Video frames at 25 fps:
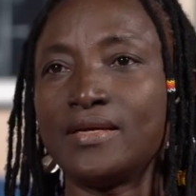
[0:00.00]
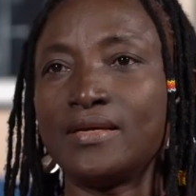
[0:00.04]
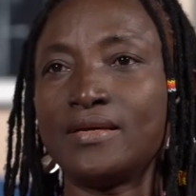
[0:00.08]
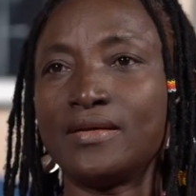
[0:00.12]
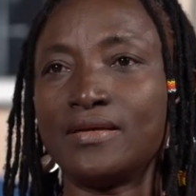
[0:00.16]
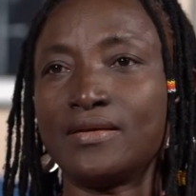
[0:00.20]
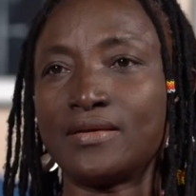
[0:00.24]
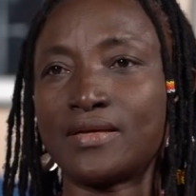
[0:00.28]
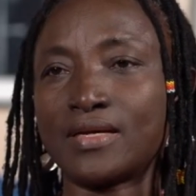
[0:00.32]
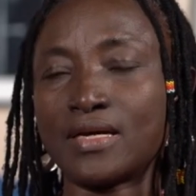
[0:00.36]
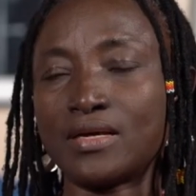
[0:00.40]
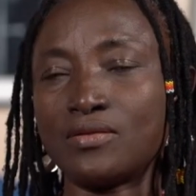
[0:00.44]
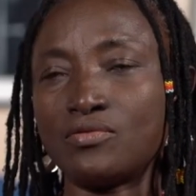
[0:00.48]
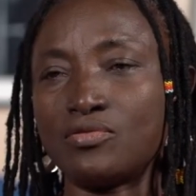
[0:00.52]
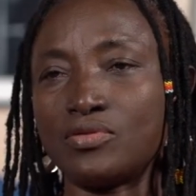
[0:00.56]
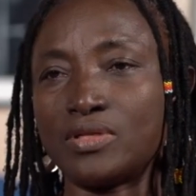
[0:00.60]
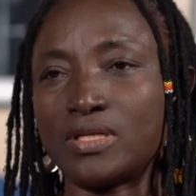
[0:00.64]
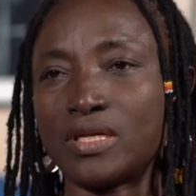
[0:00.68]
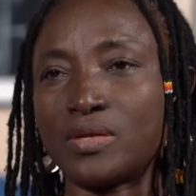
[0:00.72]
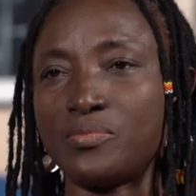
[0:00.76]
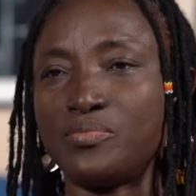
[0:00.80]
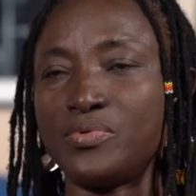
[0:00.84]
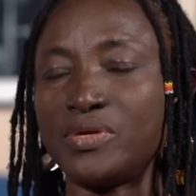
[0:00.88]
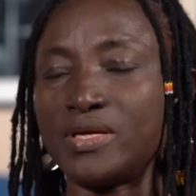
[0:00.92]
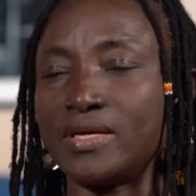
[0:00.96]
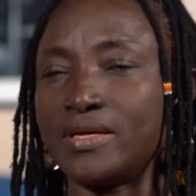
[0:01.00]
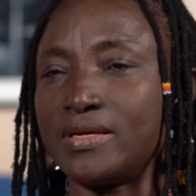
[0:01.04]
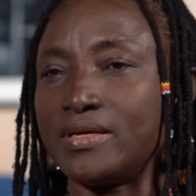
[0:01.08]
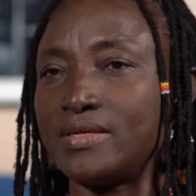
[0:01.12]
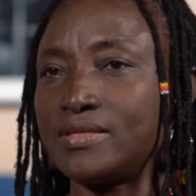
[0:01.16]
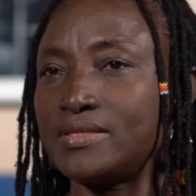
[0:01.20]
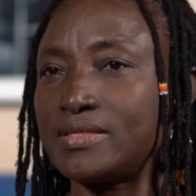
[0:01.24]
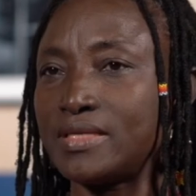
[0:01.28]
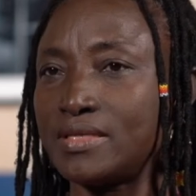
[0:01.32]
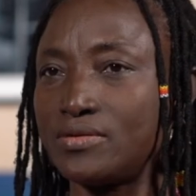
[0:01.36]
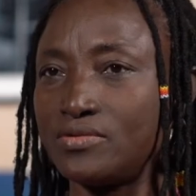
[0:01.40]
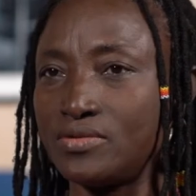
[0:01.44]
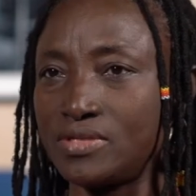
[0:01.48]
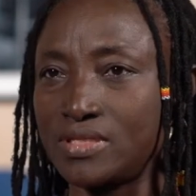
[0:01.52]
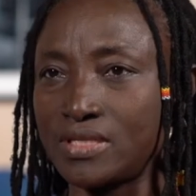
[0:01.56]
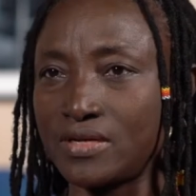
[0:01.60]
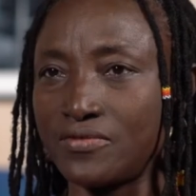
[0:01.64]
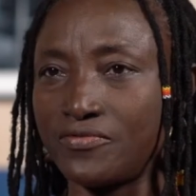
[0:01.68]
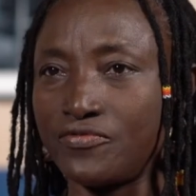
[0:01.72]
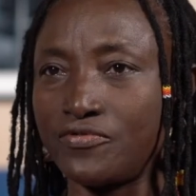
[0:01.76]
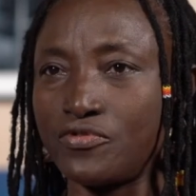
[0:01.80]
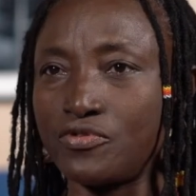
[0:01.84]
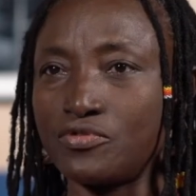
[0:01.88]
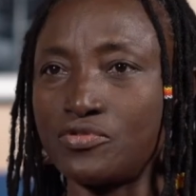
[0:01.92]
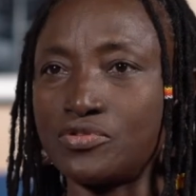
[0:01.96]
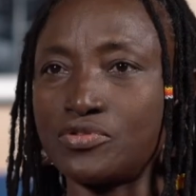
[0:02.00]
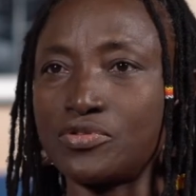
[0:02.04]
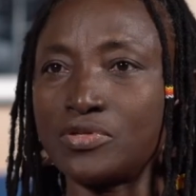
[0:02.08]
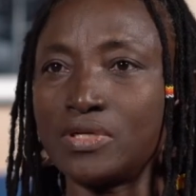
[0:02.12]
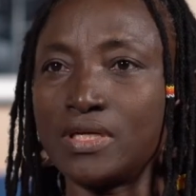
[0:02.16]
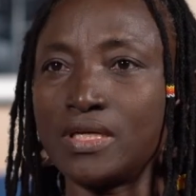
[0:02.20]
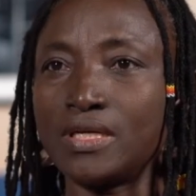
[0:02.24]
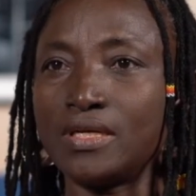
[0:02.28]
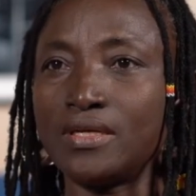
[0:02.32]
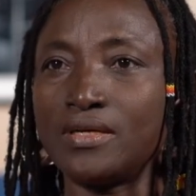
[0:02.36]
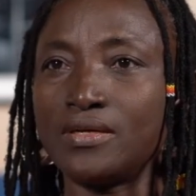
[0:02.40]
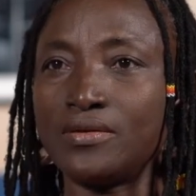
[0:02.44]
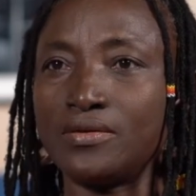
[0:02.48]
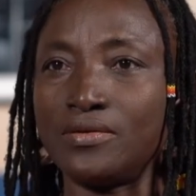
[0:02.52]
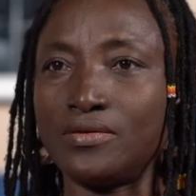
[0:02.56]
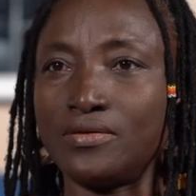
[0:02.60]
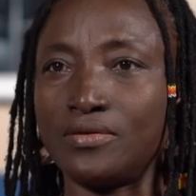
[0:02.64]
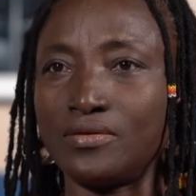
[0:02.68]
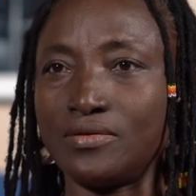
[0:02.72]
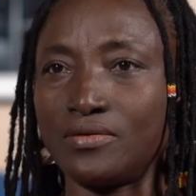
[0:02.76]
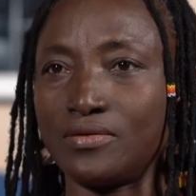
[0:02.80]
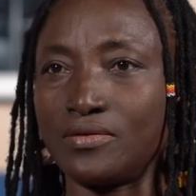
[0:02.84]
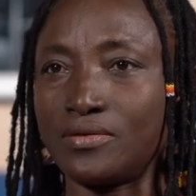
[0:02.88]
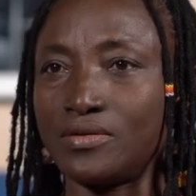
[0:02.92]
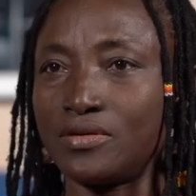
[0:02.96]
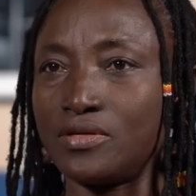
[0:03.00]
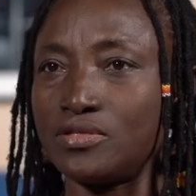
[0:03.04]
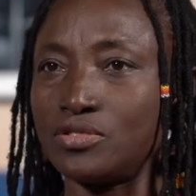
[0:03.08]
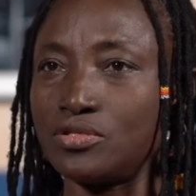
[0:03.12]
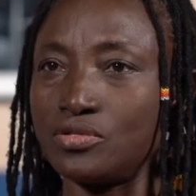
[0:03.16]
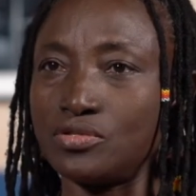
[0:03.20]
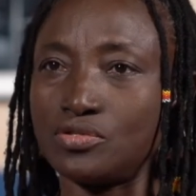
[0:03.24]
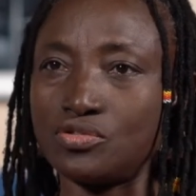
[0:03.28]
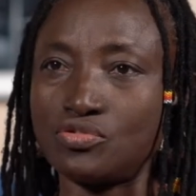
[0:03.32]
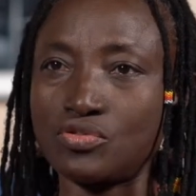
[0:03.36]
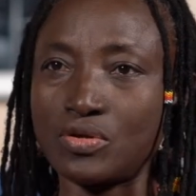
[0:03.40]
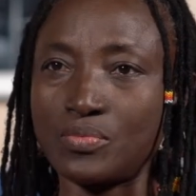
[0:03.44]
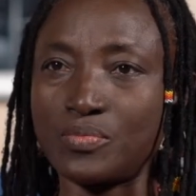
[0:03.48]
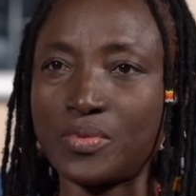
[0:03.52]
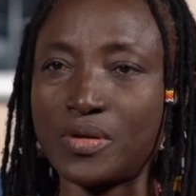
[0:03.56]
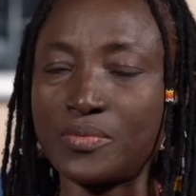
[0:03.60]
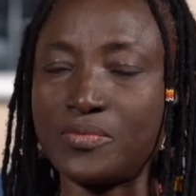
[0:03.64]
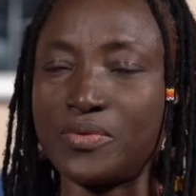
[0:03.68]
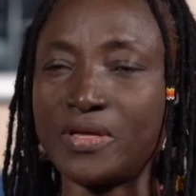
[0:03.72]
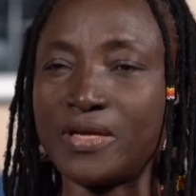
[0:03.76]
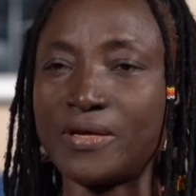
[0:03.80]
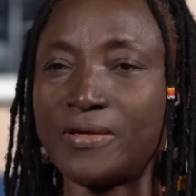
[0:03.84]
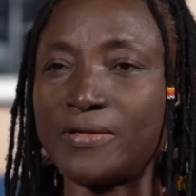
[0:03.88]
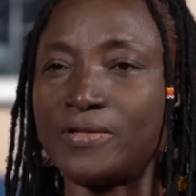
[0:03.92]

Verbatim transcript: Euh, quand l'autre est bien, c'est de sa faute euh, que je ne sois pas bien.